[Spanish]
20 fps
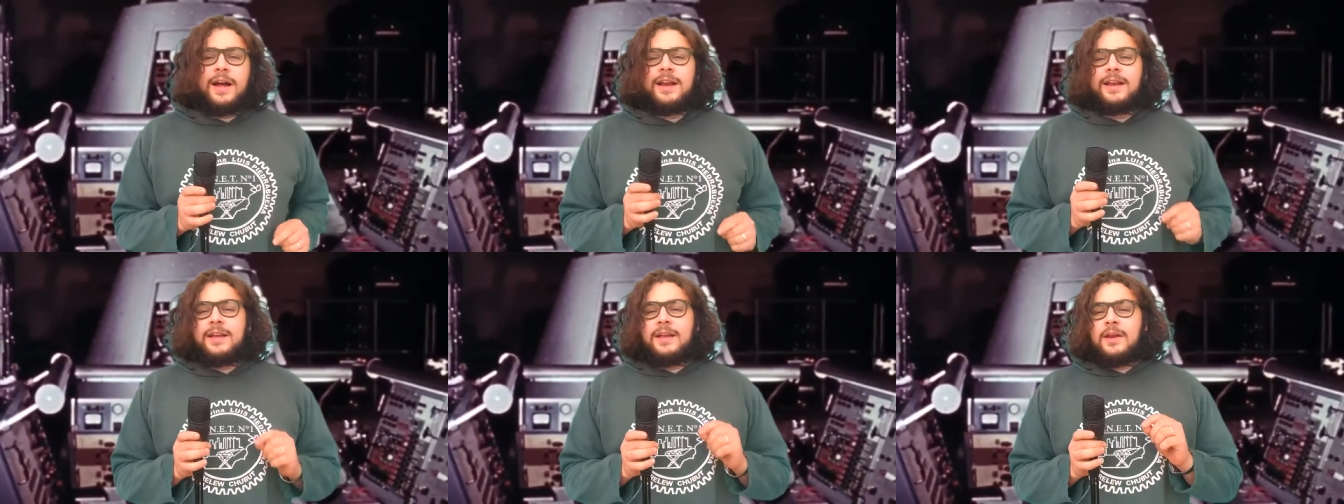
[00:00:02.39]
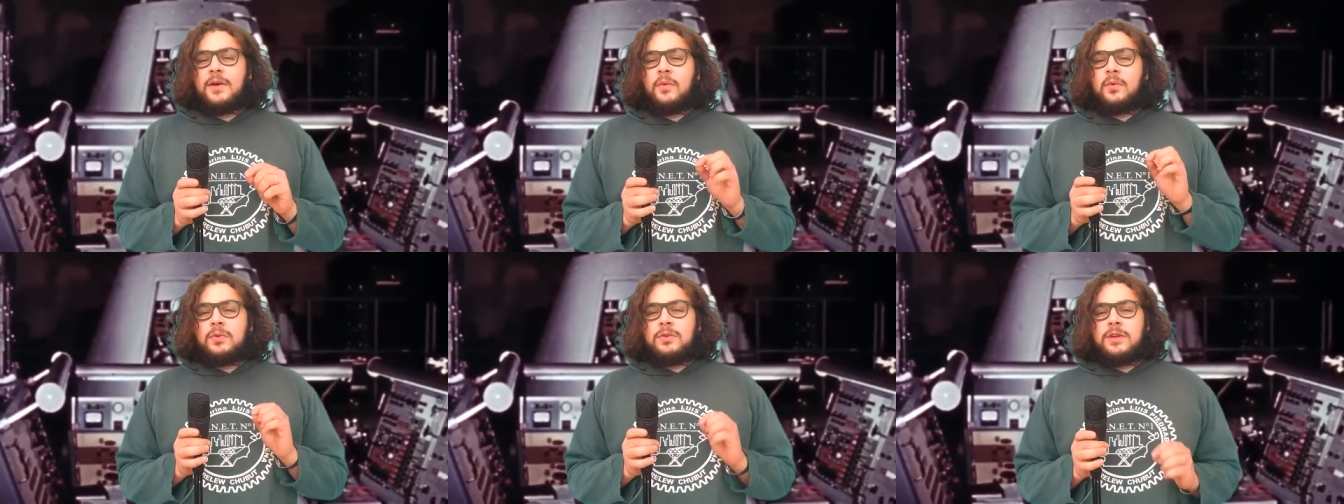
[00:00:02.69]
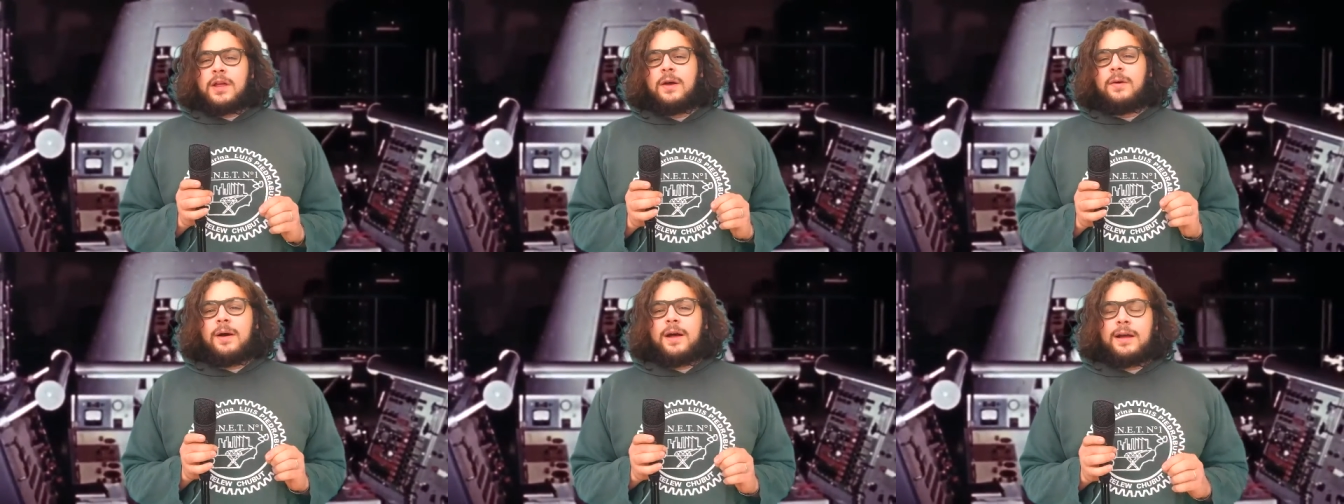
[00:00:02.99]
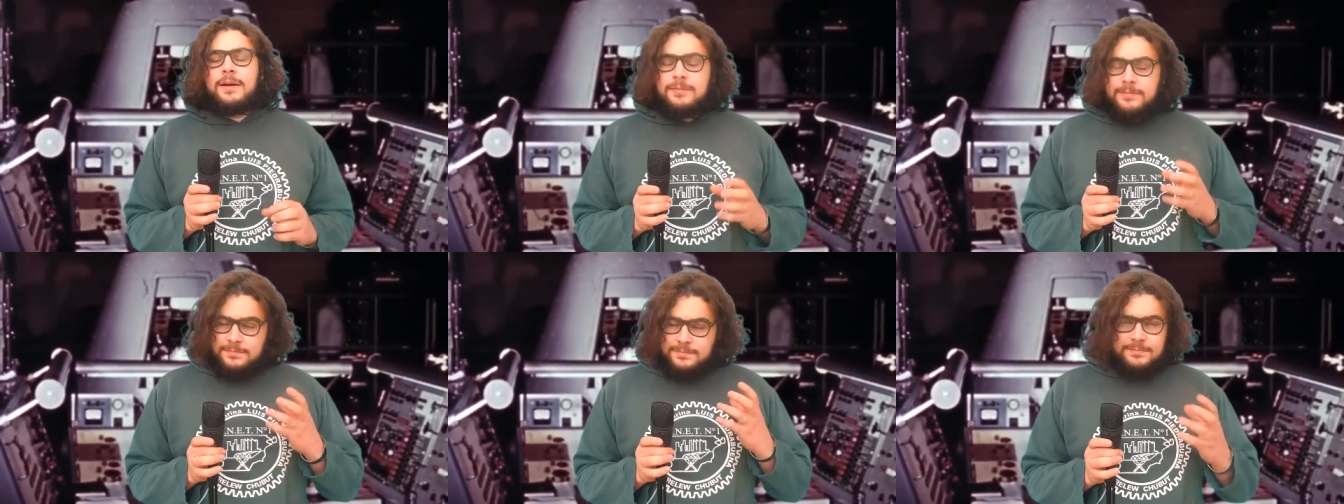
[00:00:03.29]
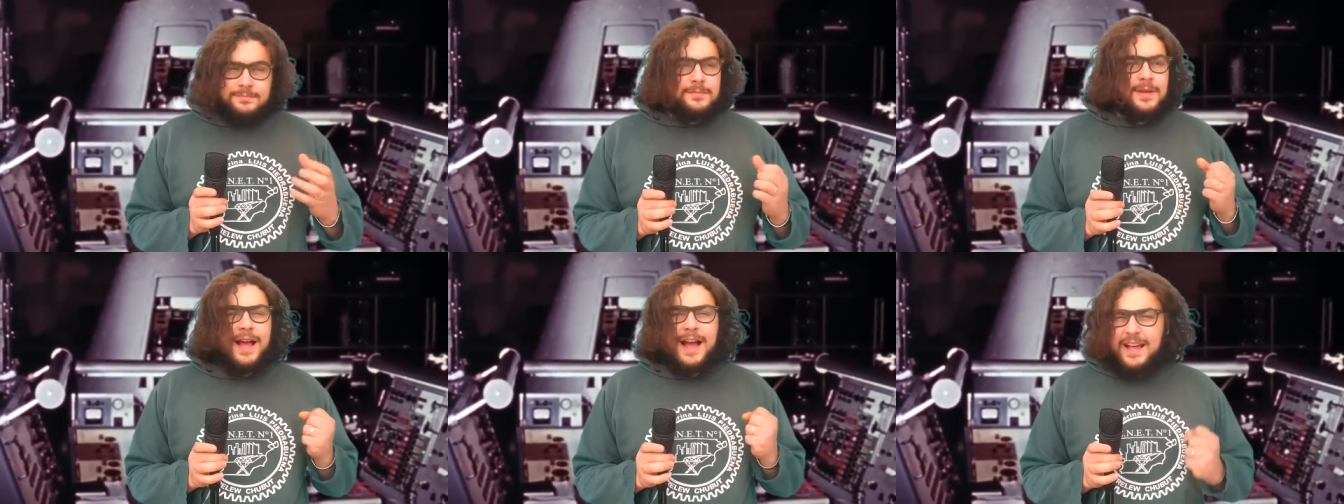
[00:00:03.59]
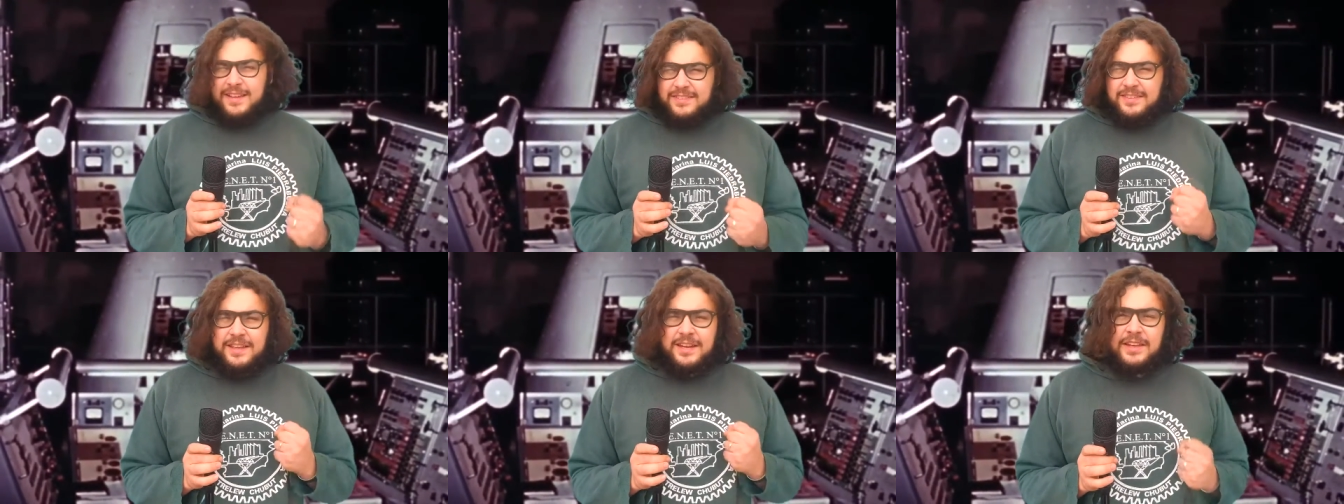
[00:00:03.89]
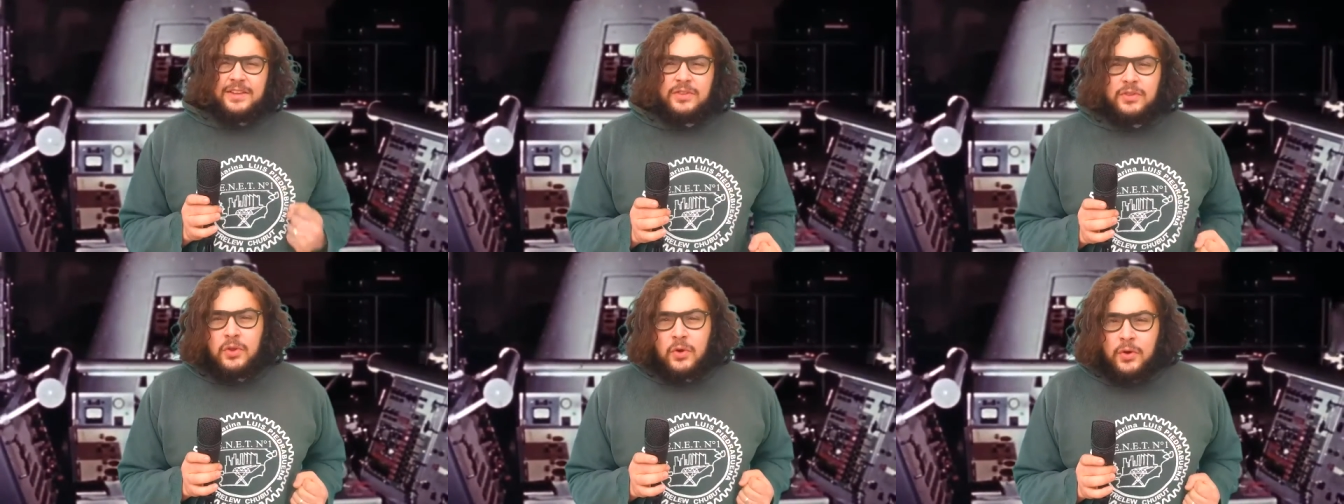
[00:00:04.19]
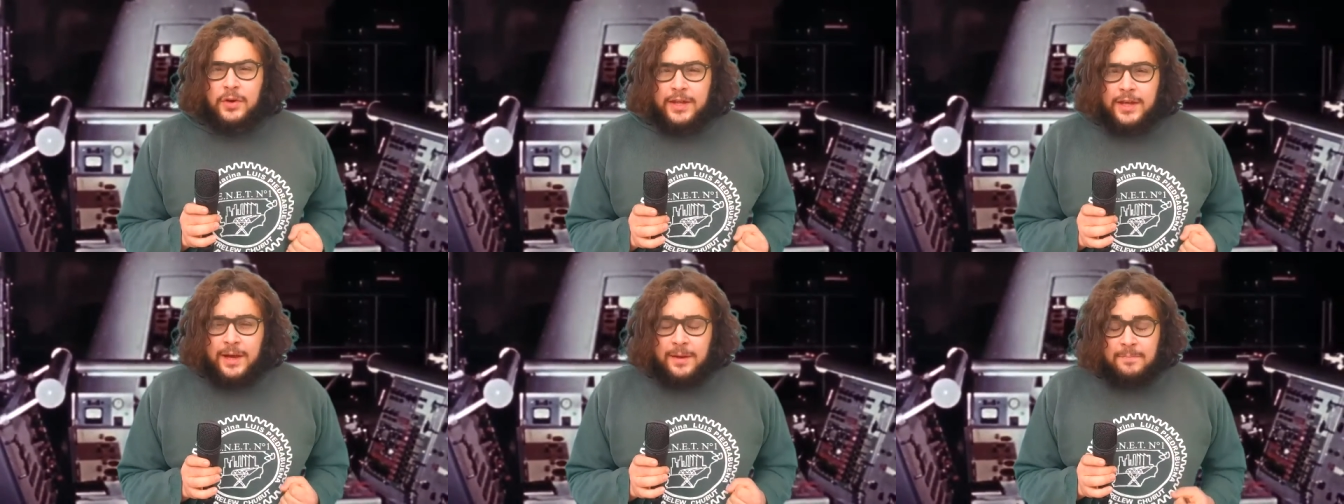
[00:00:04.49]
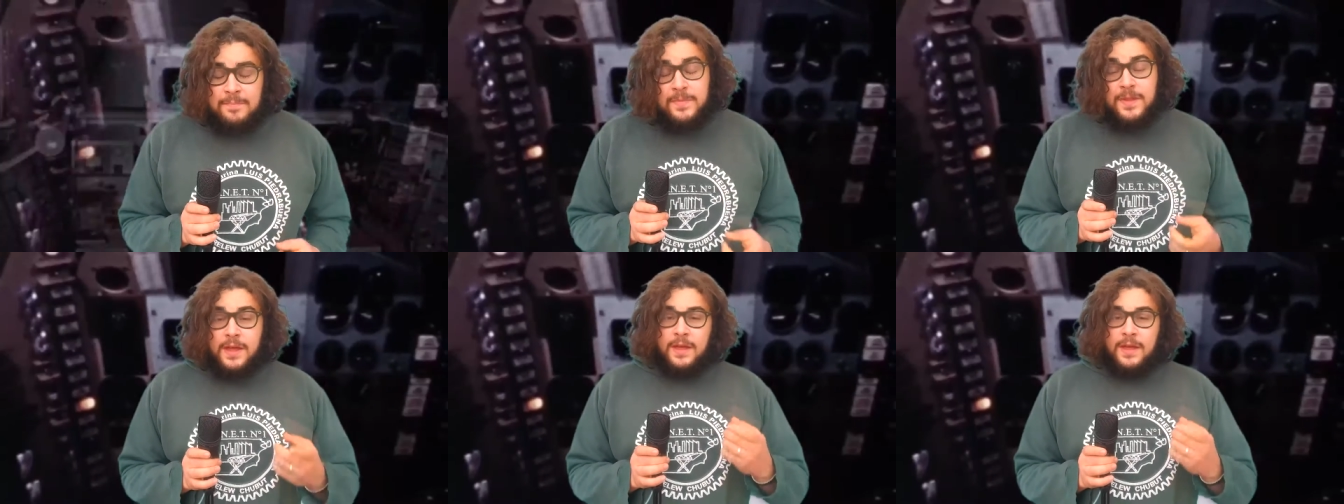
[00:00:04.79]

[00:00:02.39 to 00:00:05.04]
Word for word: al que le gustaba hacer historia.